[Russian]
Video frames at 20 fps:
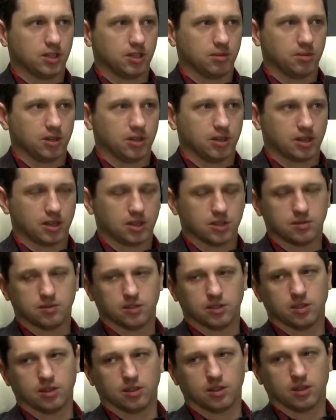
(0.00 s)
не были
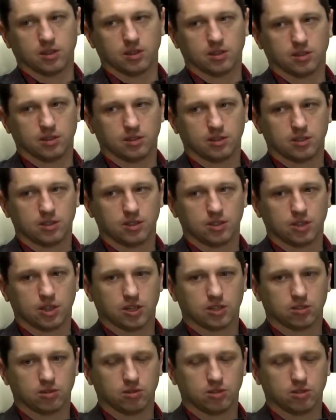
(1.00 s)
развиты, как э, сейчас.